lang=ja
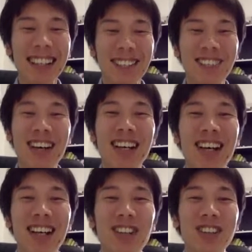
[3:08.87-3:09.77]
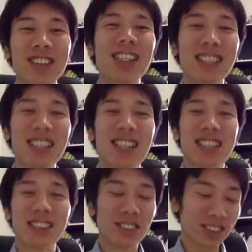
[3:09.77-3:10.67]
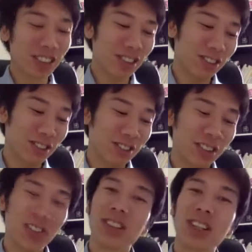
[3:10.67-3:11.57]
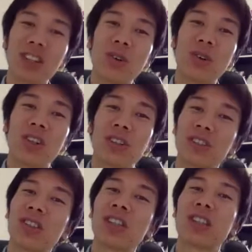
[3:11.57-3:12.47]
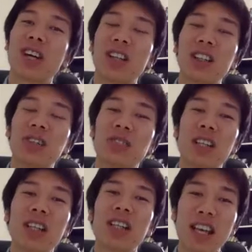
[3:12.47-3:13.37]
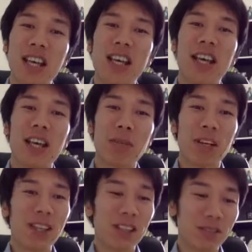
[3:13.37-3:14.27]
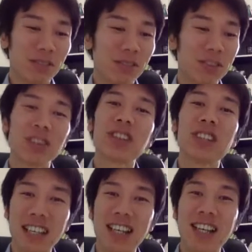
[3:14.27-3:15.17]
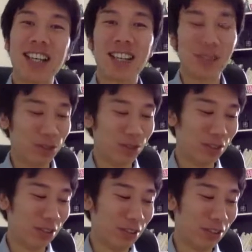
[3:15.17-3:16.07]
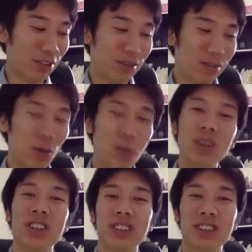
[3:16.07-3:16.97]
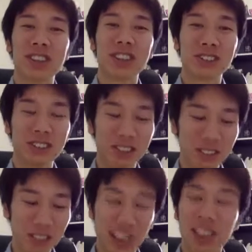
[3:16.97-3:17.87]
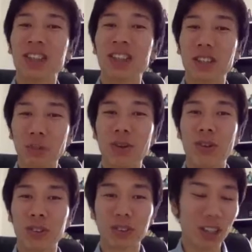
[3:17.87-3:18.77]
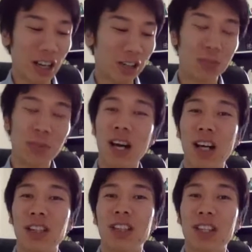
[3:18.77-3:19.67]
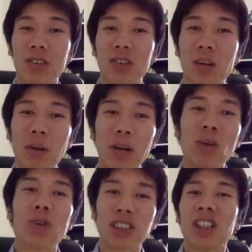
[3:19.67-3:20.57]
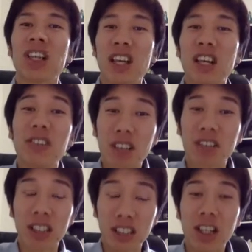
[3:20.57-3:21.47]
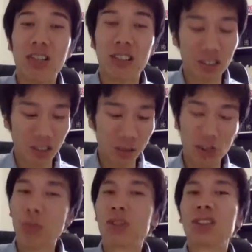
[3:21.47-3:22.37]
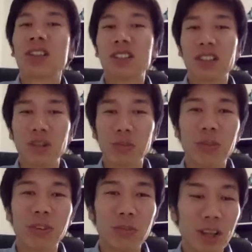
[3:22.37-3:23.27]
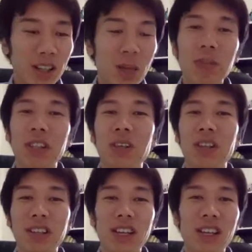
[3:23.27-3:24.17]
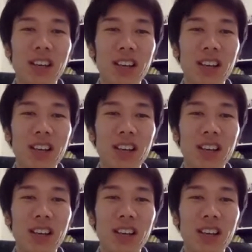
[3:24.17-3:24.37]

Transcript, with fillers: まあ、あの、すでに、楠瀬さんのいろんなところで楠瀬さんの話に触れてて、まあ、うすうすはね、あの、まあ、思う、言ってたんですけども、そんな、うまい話はないなとか、まあ、努力はしなきゃいけないよな、絶対とかっていうのはもちろん思ってたんですけども、まあ、改めて言われて、